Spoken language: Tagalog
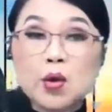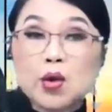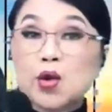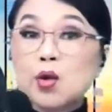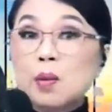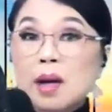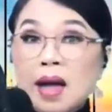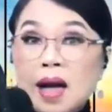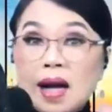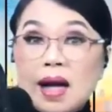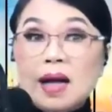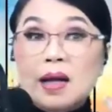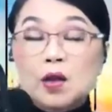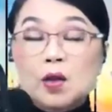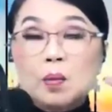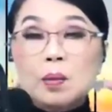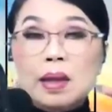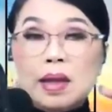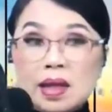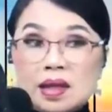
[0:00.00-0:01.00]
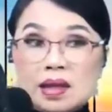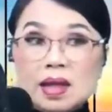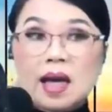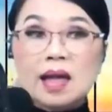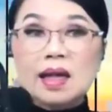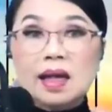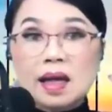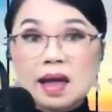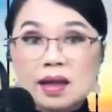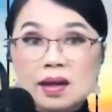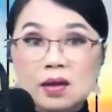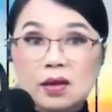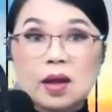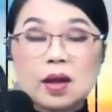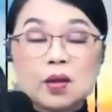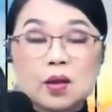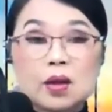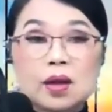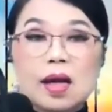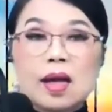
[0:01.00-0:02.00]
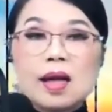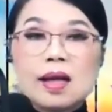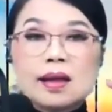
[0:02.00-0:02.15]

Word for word: Yung mga ganon ba na sana, ganong ganon,